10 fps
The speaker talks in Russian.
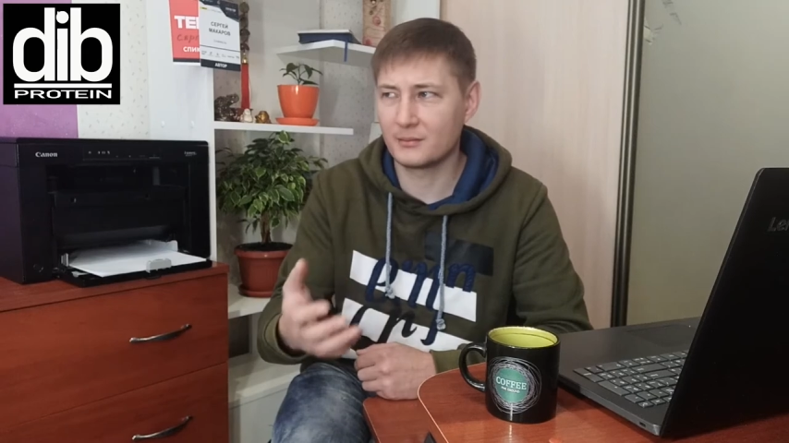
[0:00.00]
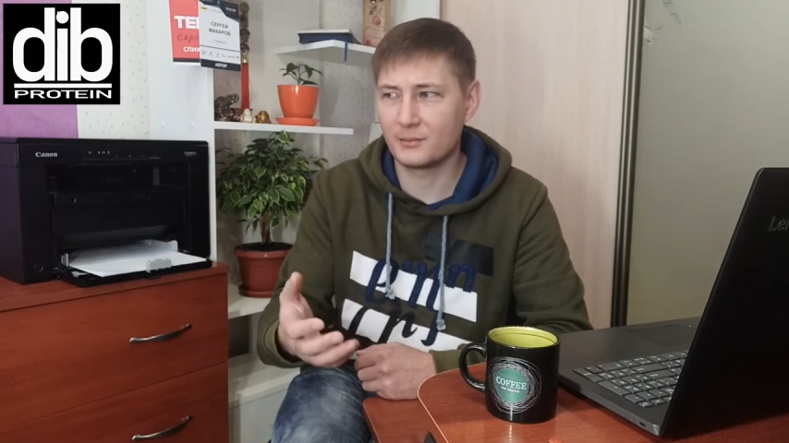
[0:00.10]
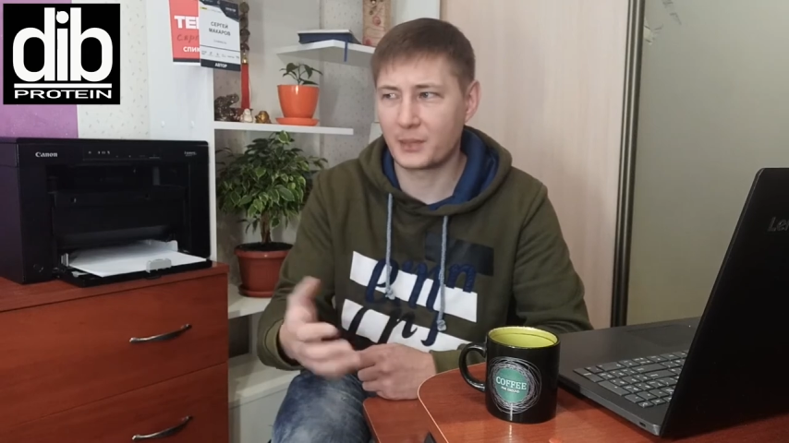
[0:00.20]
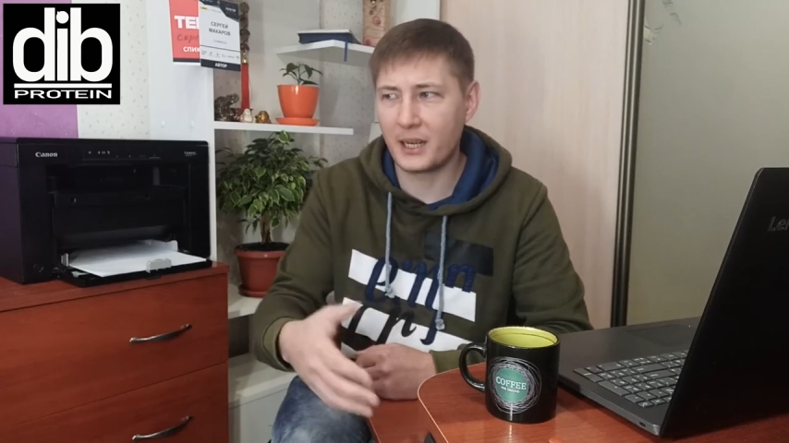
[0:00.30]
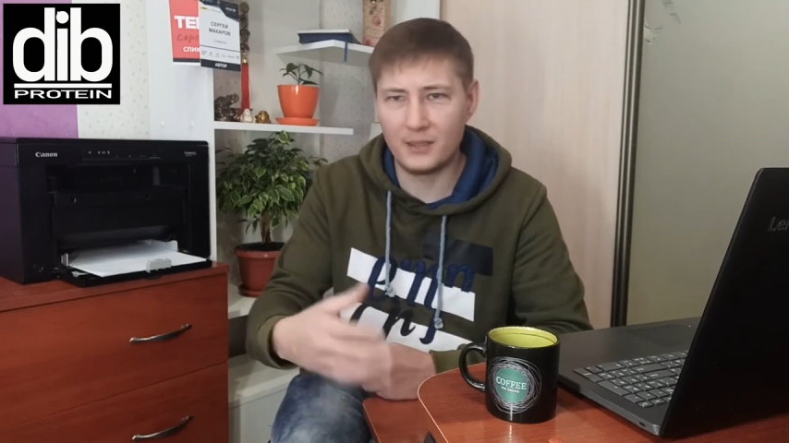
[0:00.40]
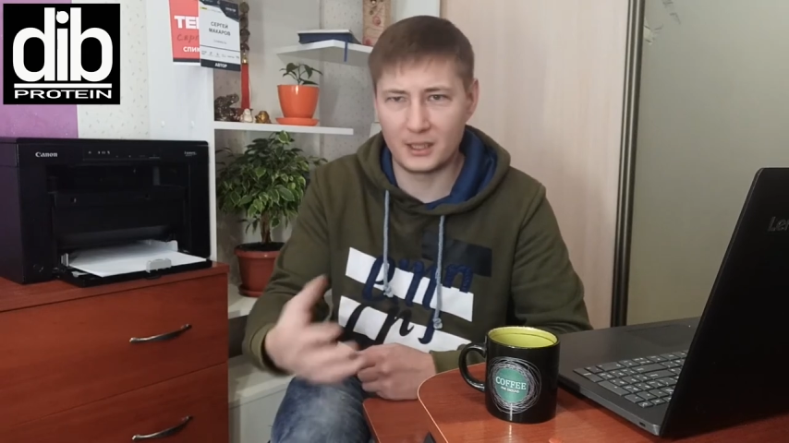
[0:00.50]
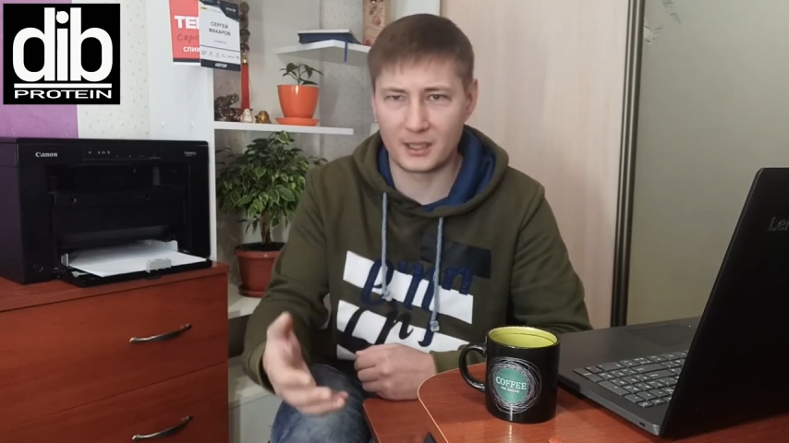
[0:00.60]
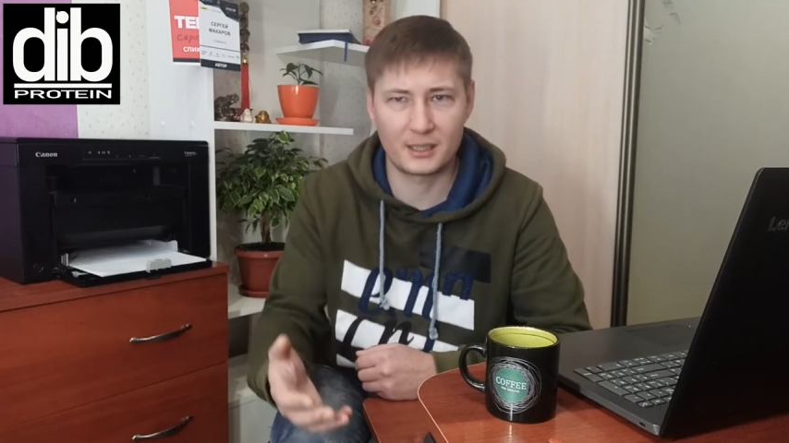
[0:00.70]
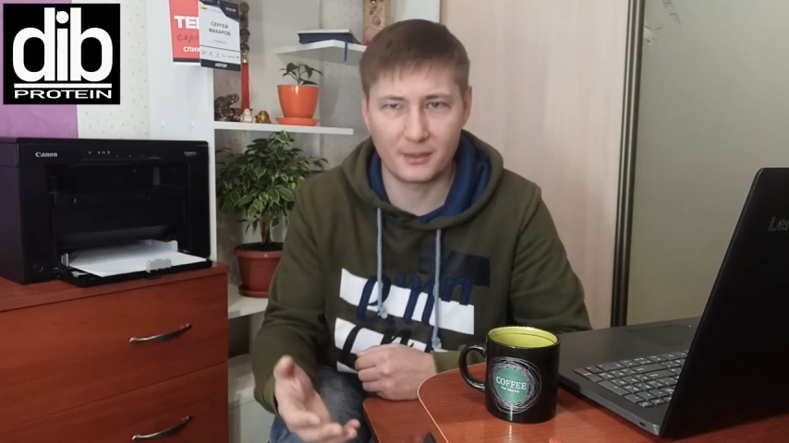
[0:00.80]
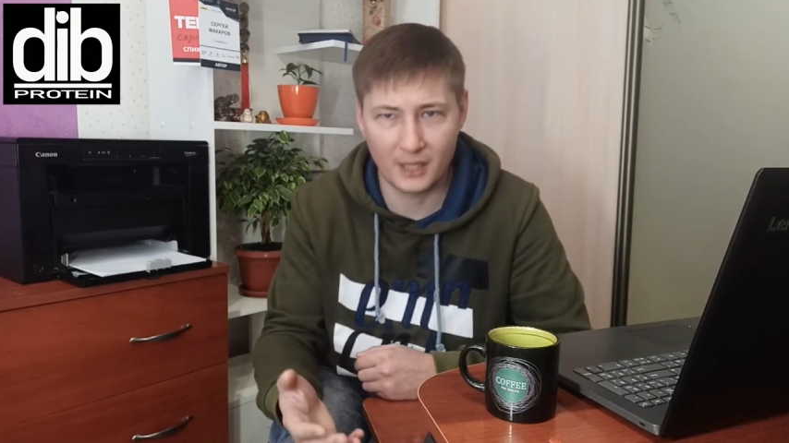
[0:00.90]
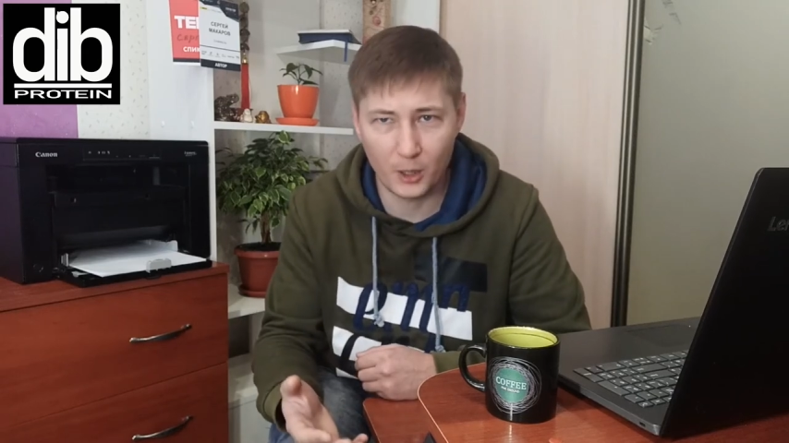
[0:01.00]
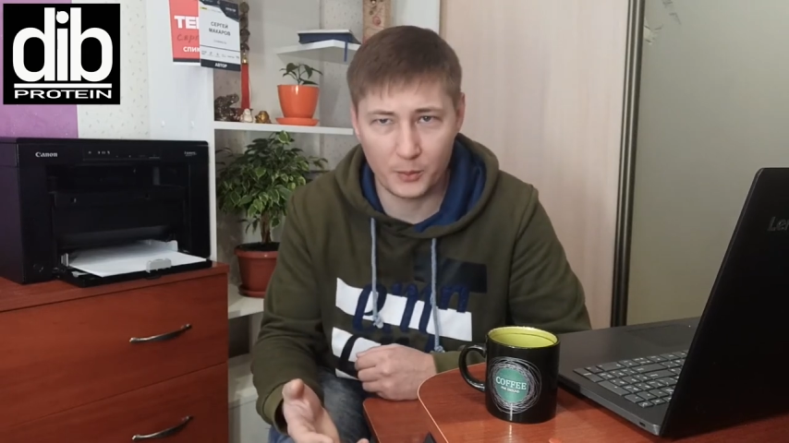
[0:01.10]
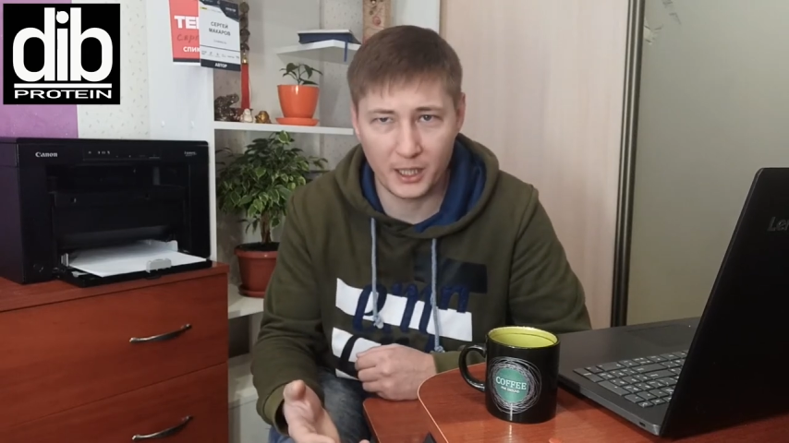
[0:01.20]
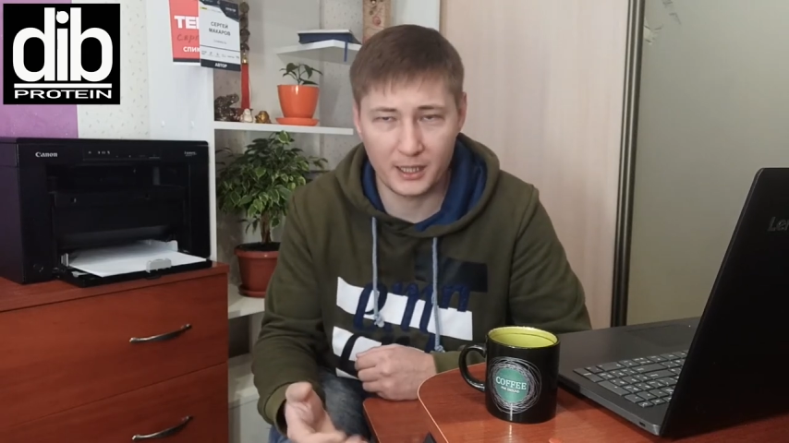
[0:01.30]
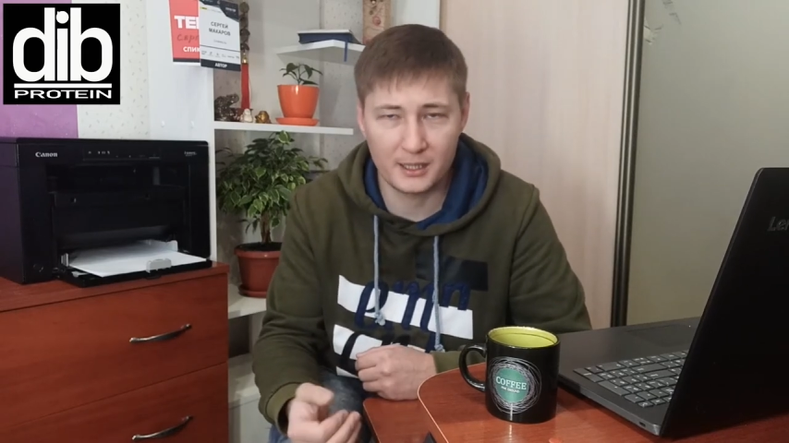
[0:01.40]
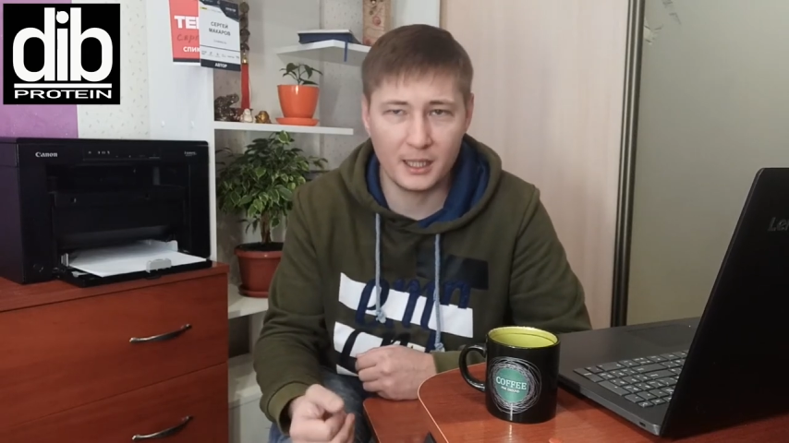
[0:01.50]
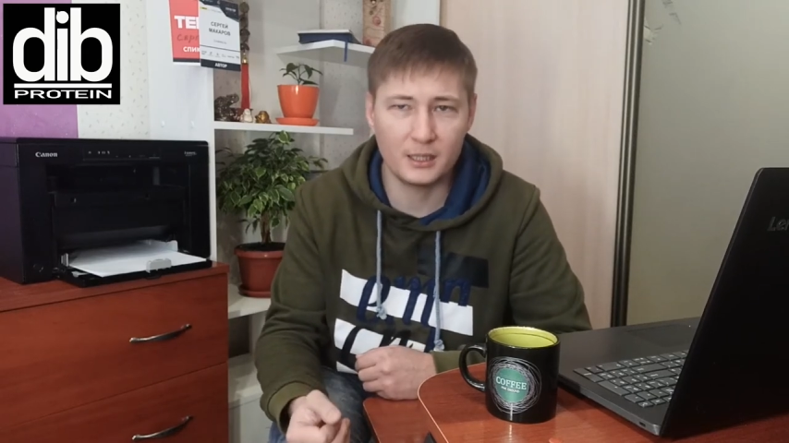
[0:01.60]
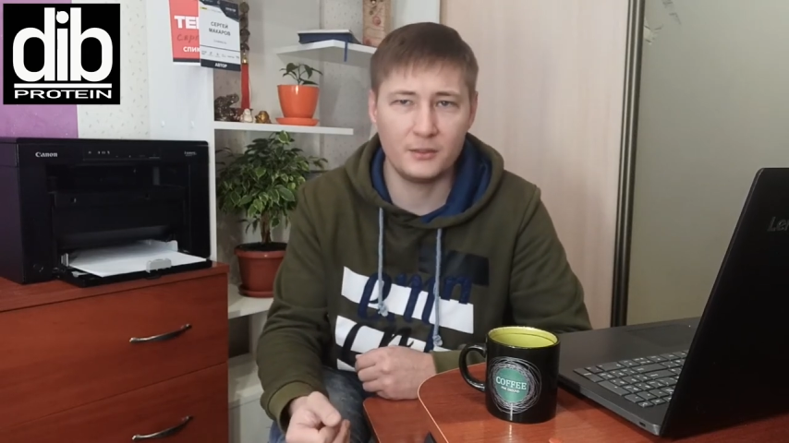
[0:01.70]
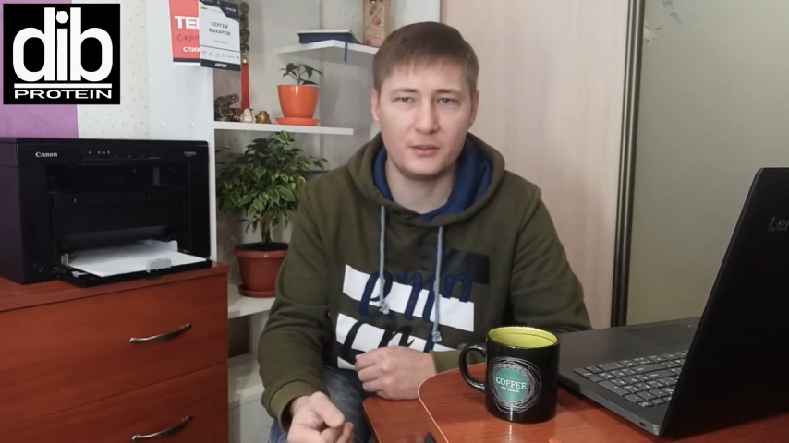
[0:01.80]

правильно расставляю приоритеты